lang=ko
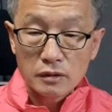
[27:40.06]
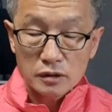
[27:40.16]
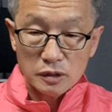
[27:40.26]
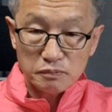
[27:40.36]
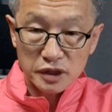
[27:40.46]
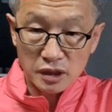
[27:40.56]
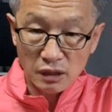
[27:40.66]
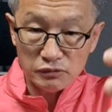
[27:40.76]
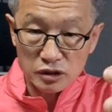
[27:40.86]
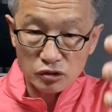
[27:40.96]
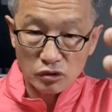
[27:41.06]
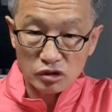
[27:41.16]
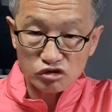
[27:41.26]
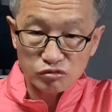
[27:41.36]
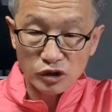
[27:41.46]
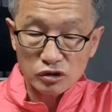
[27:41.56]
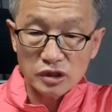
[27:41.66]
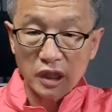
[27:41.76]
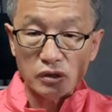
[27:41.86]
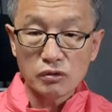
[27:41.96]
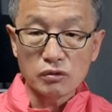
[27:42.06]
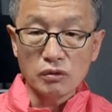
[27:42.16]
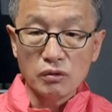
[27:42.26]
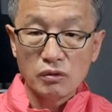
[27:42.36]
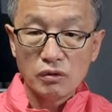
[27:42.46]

이 피난민 속에 숨어서 내려오고